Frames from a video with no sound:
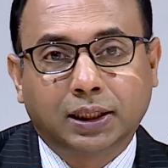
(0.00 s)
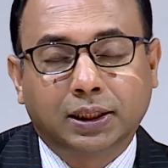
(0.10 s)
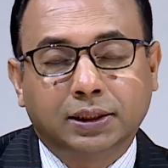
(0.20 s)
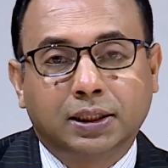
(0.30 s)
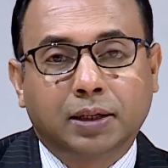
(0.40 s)
আই
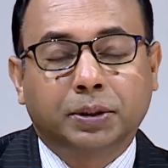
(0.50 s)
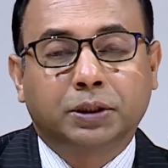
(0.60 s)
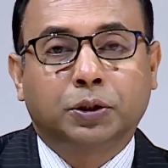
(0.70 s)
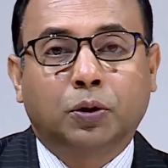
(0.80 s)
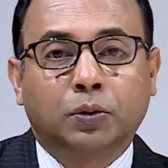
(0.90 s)
দেখছেন আপনাদের
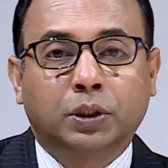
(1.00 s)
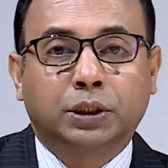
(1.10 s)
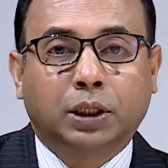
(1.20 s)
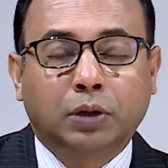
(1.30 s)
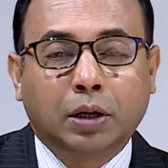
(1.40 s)
সকলকে
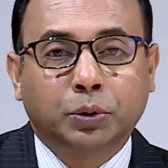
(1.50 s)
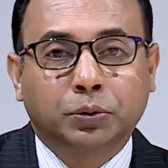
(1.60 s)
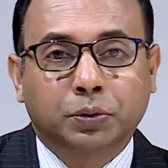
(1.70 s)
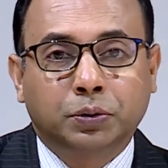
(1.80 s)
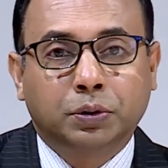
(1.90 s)
সাদর
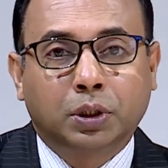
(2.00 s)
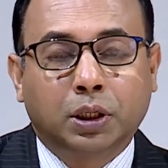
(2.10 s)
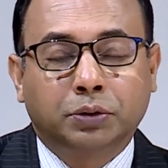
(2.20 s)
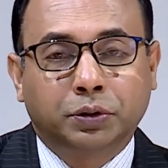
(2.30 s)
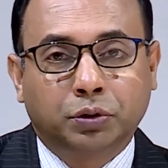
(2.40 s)
আমন্ত্রণ
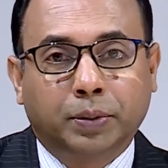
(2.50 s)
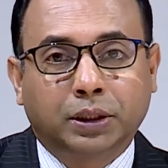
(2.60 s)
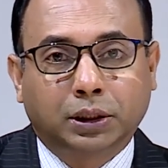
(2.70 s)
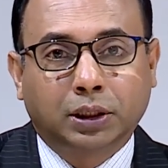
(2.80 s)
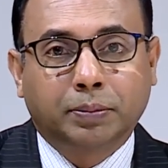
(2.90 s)
তৃতীয়
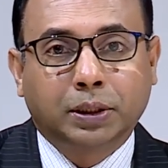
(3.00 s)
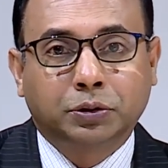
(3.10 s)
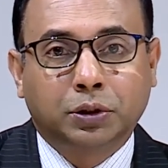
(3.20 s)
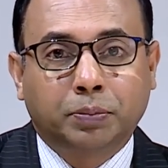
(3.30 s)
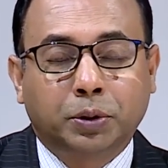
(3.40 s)
মাত্রা দেখবার
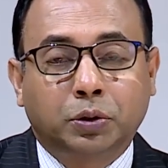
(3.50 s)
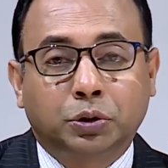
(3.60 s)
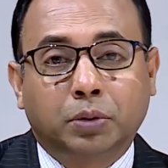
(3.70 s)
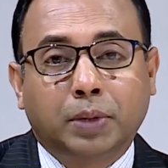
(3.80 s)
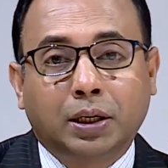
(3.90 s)
জন্য প্রিয়
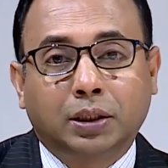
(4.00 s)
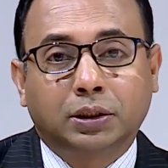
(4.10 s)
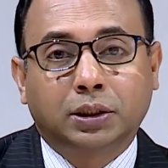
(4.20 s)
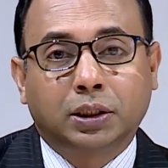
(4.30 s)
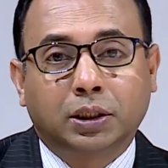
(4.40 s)
দর্শক
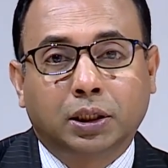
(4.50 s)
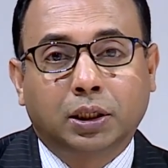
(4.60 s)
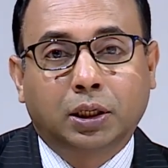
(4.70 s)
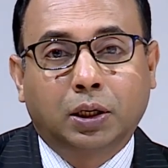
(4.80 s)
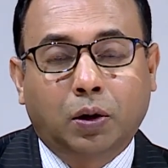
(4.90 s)
বাংলাদেশের
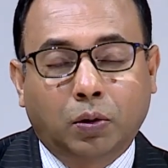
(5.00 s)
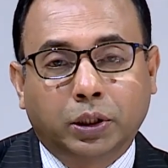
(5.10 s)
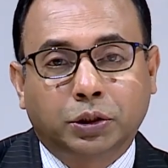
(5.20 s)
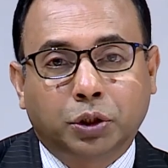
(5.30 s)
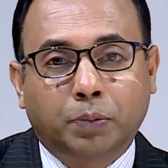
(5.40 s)
অনেক
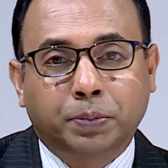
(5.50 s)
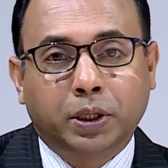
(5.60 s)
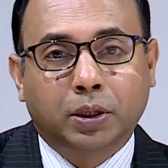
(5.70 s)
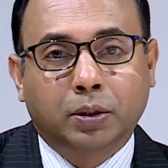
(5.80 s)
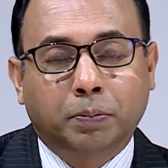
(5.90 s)

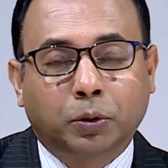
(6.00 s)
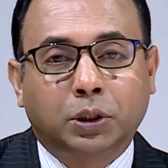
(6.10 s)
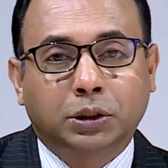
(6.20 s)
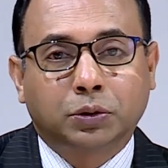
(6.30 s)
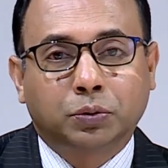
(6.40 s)
স্বপ্নের
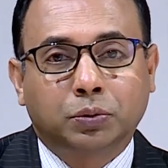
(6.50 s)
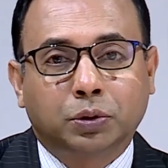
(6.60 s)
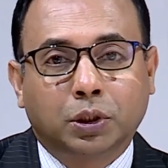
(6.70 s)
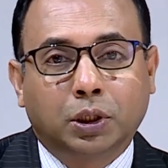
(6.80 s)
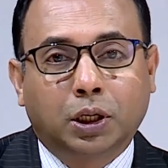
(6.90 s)
পদ্মা সেতু
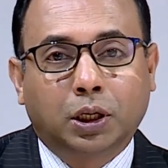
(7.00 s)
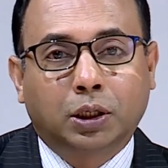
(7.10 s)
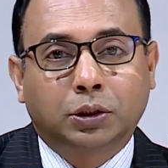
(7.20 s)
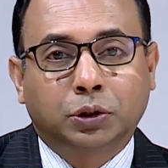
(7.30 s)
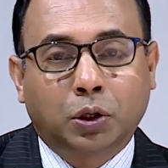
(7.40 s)

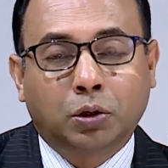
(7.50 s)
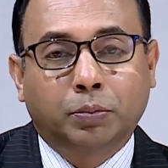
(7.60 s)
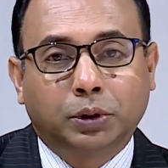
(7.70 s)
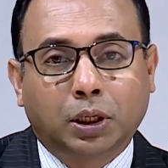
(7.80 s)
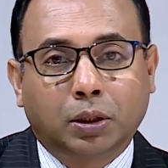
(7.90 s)

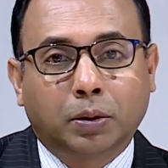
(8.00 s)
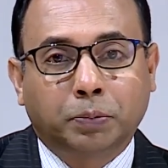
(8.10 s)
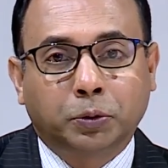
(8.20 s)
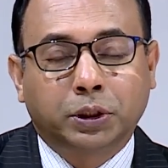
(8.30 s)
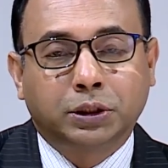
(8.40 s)
সক্ষমতার
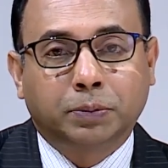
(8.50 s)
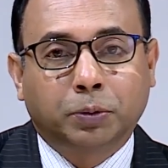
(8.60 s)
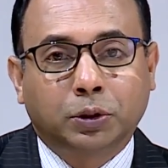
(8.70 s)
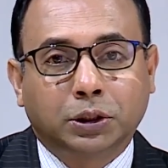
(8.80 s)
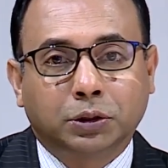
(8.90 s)
প্রতীক যে
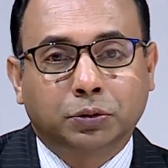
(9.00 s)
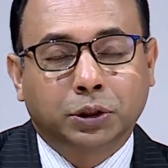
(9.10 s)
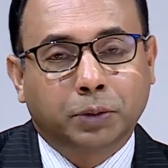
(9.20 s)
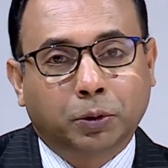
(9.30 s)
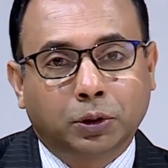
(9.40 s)
পদ্মা সেতু
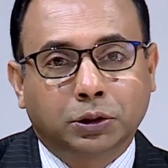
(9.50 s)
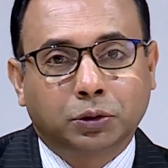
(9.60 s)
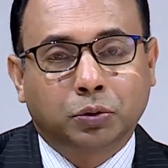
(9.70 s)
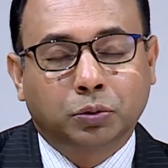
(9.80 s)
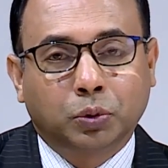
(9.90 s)
সেই পদ্মা
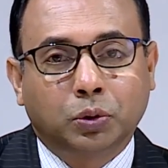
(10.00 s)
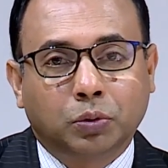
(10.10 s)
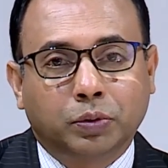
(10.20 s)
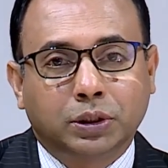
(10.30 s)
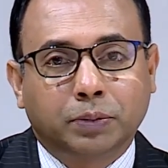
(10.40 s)
সেতুর উদ্বোধন
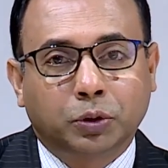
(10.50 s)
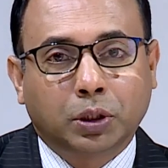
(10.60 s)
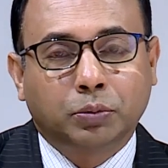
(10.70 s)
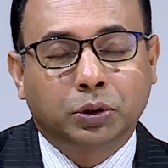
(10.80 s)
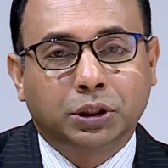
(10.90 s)
হয়েছে
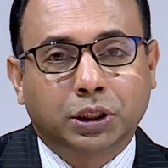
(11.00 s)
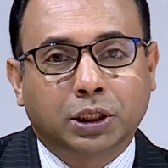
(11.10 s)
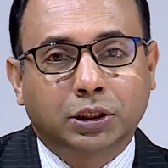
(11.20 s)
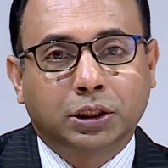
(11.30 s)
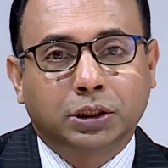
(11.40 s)
প্রধানমন্ত্রী শেখ
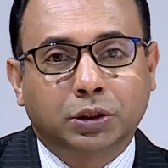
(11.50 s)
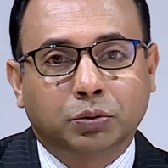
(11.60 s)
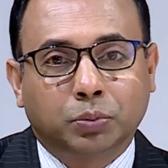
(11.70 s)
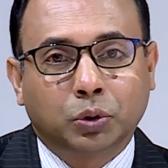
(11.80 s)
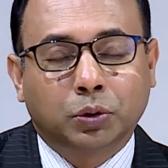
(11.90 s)
হাসিনা সেটি
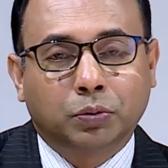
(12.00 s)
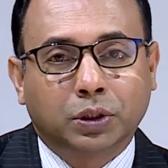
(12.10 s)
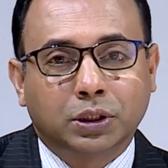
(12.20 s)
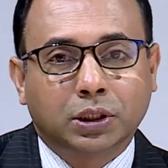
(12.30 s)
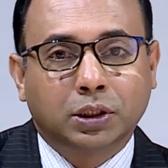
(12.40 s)
উদ্বোধন
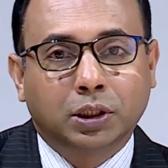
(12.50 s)
করেছেন